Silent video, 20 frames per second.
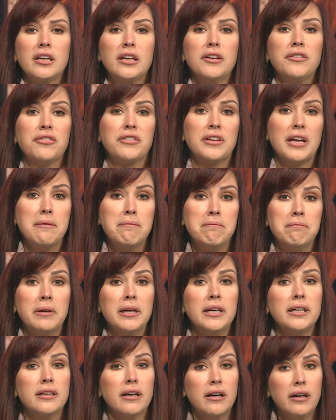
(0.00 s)
كيف تم
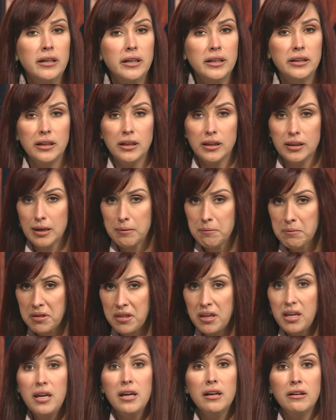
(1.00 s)
إدارة
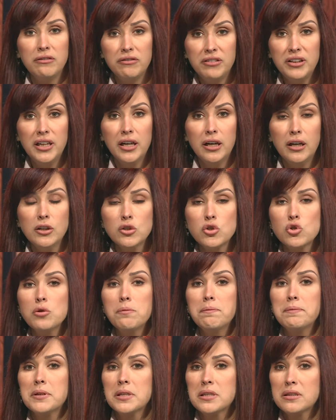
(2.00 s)
التمثيل فيها
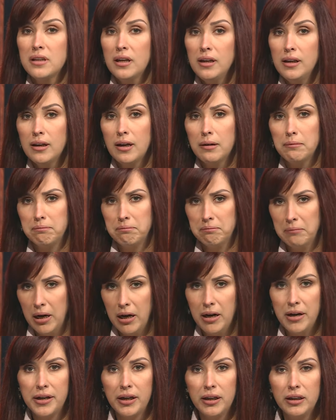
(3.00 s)
شو بتتطلب
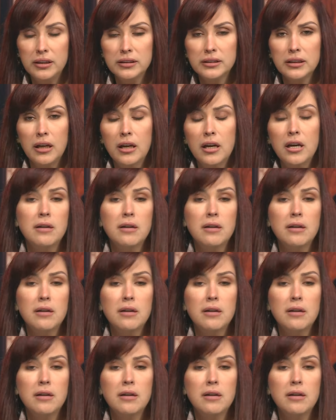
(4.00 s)
مهارات